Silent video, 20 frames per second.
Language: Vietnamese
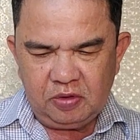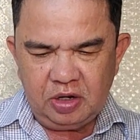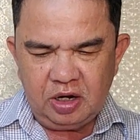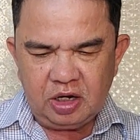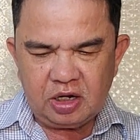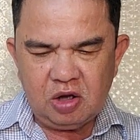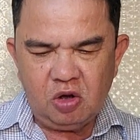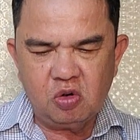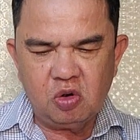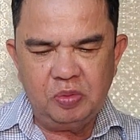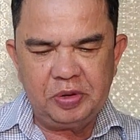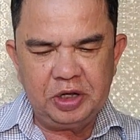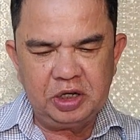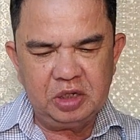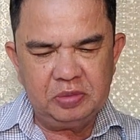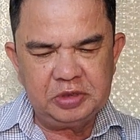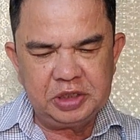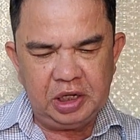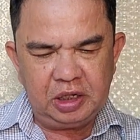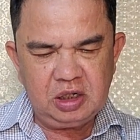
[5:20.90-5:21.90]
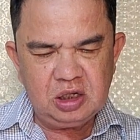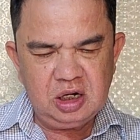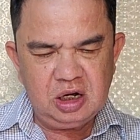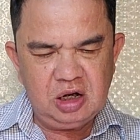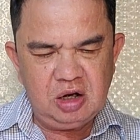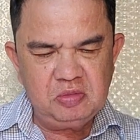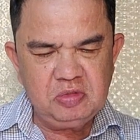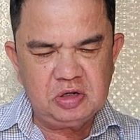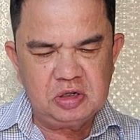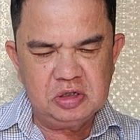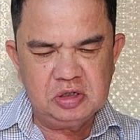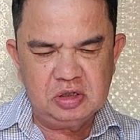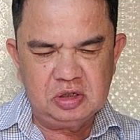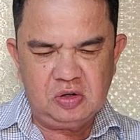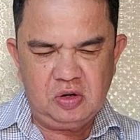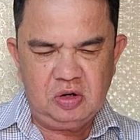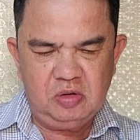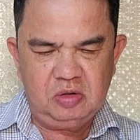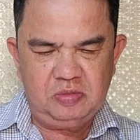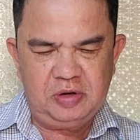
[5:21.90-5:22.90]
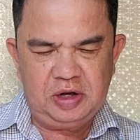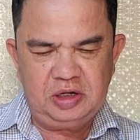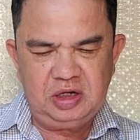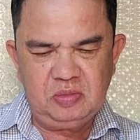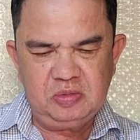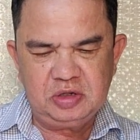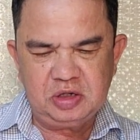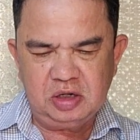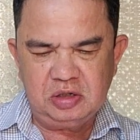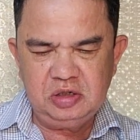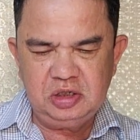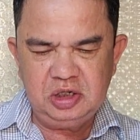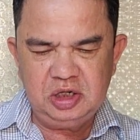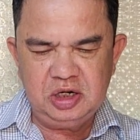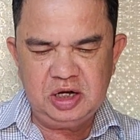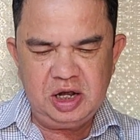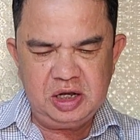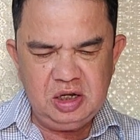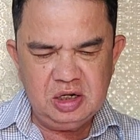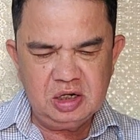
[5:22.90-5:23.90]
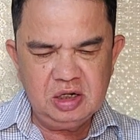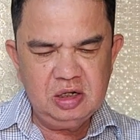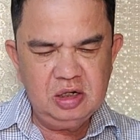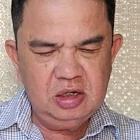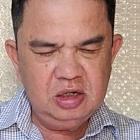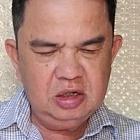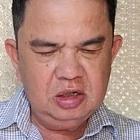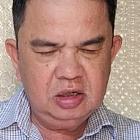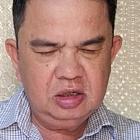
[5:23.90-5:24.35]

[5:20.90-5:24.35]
Sau cái lắc đầu của Viện Kiểm sát, ông Cường còn phải trong chợ gì đây